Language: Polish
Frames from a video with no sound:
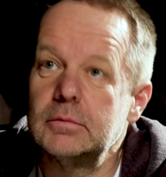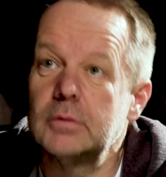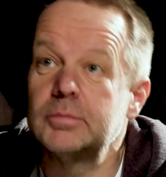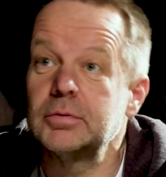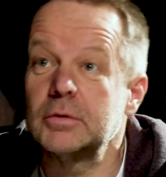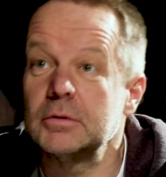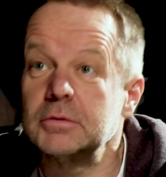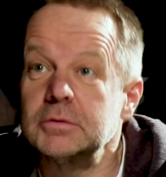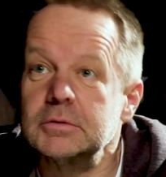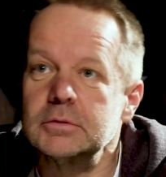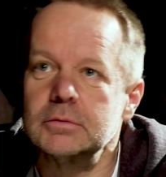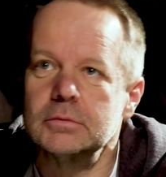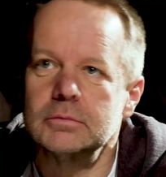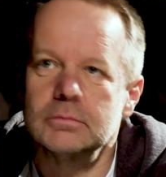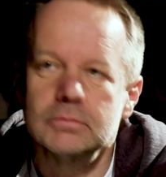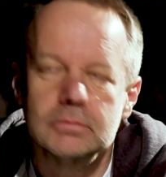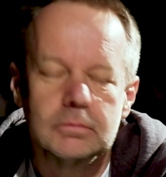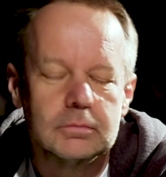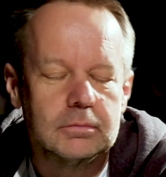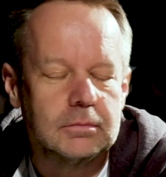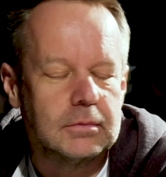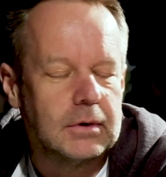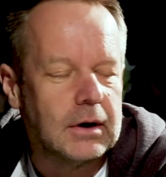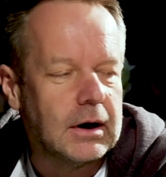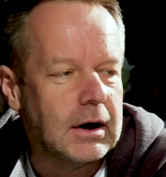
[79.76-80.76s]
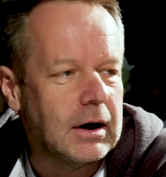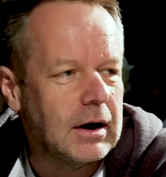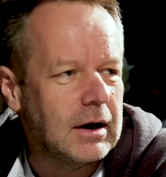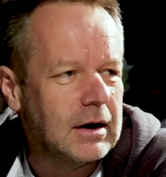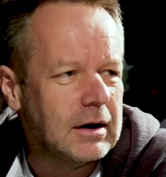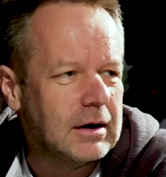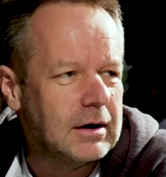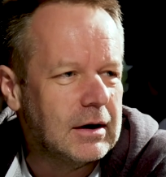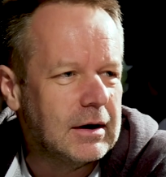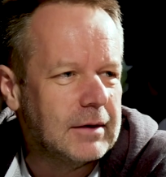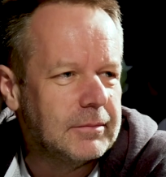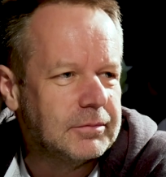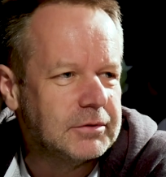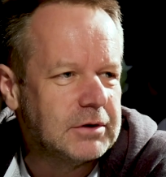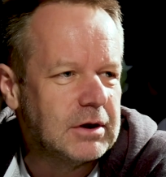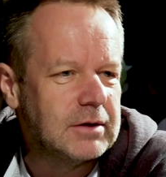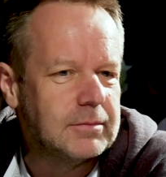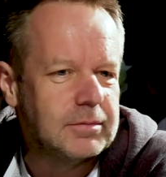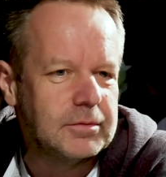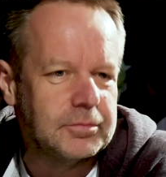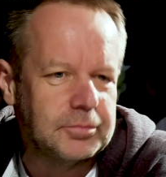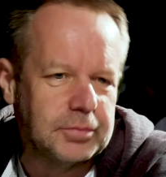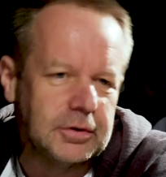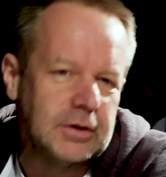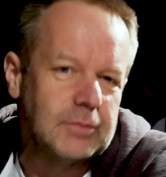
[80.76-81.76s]
po prostu. Ale
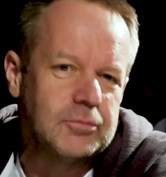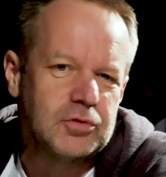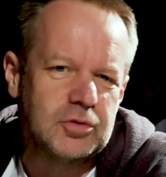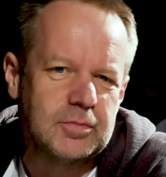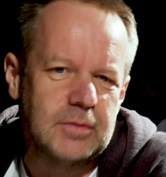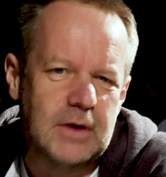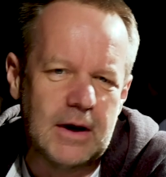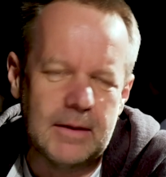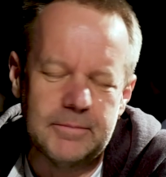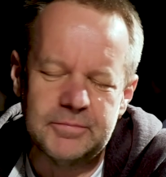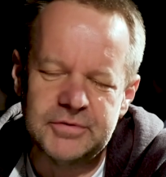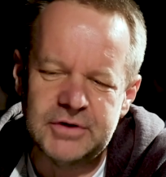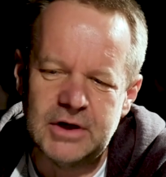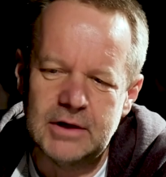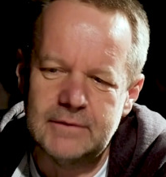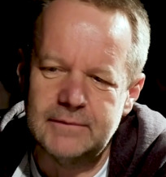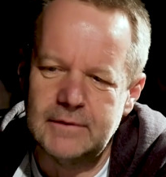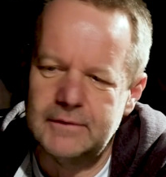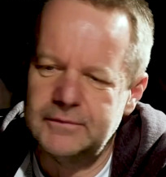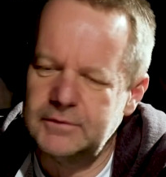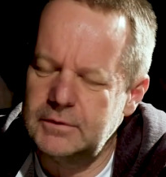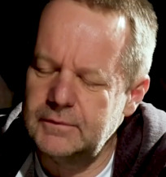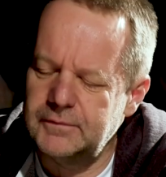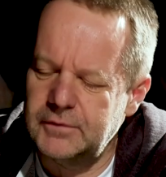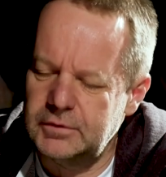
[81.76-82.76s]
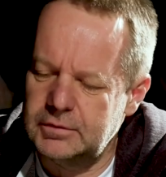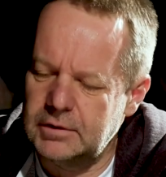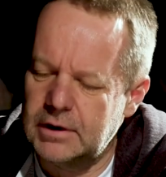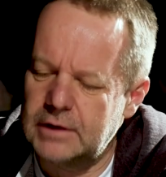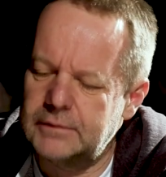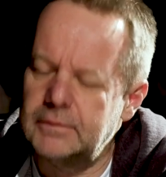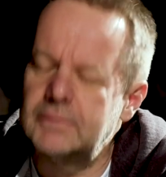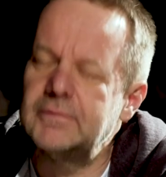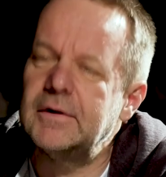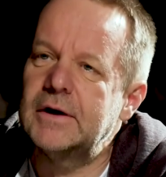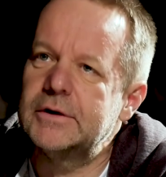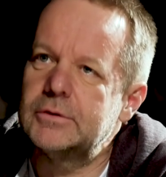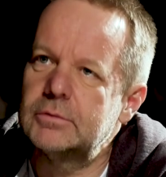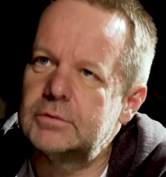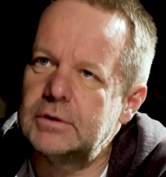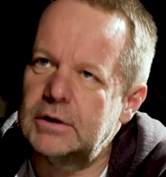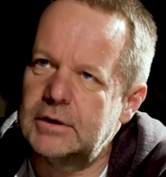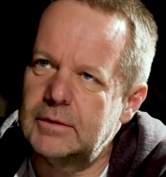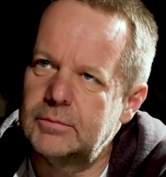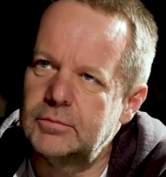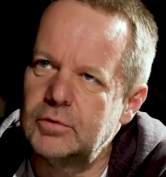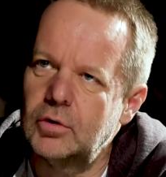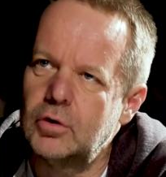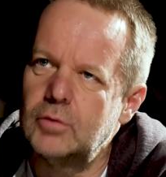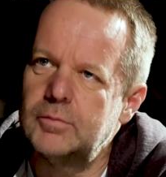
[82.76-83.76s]
wtedy, potem już miałem przerwę w tym fotografowaniu,
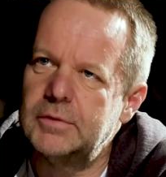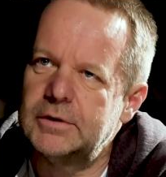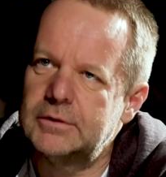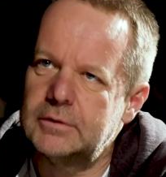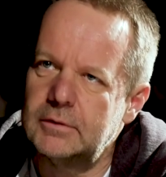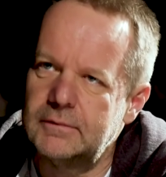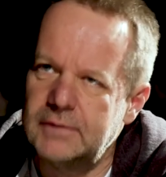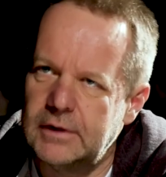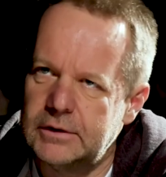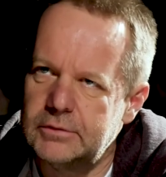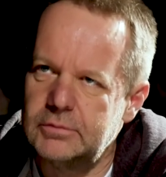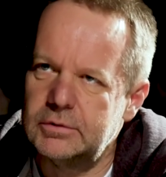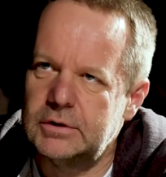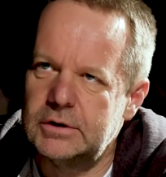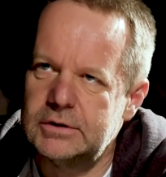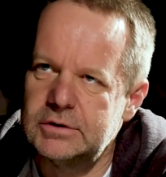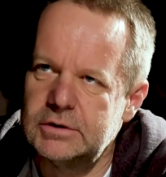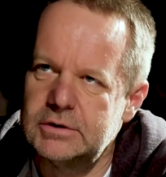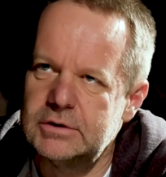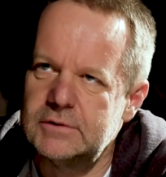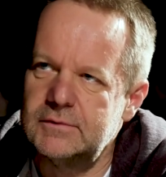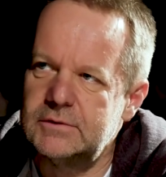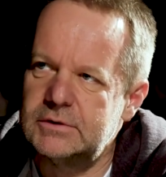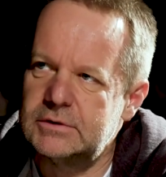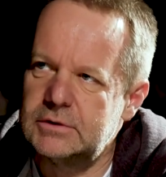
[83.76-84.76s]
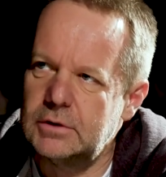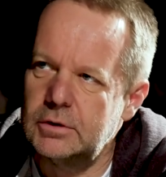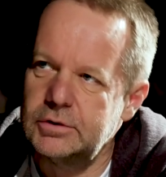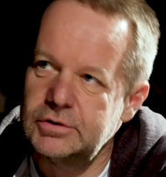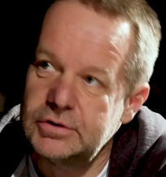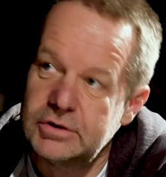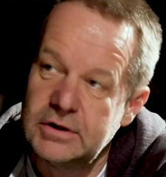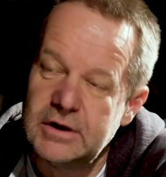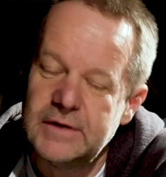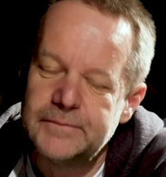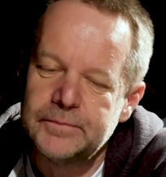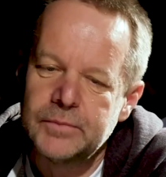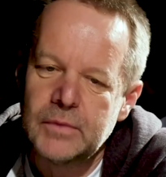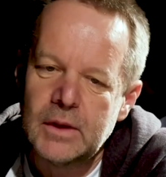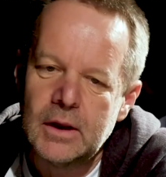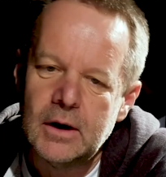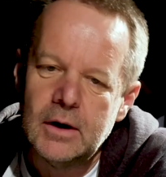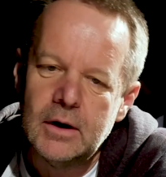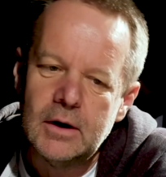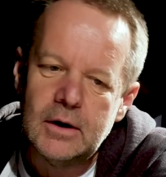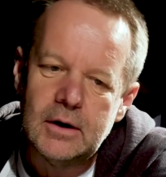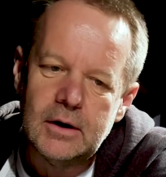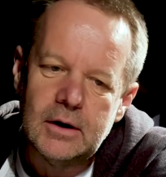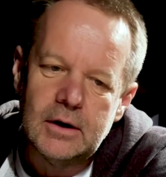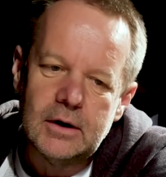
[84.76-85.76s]
takim dokumentowaniu tej rzeczywistości.
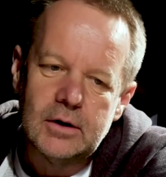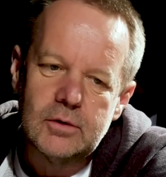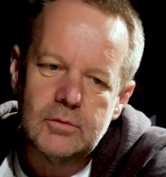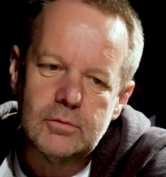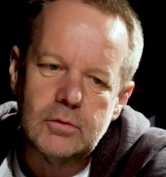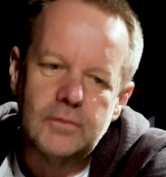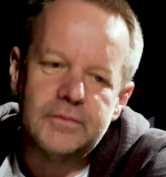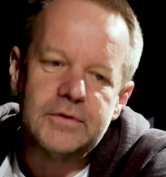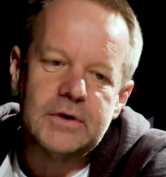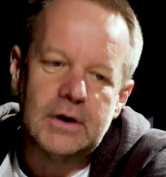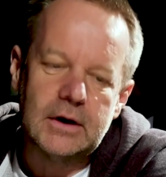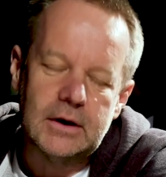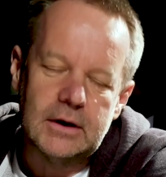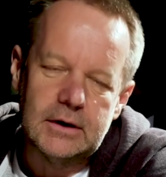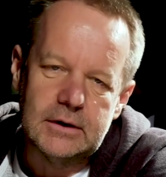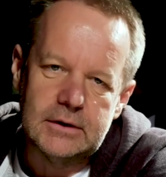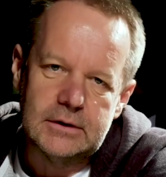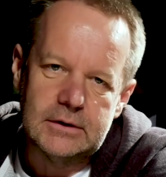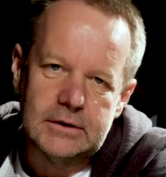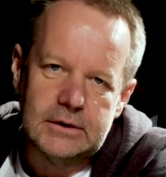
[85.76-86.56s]
Głównie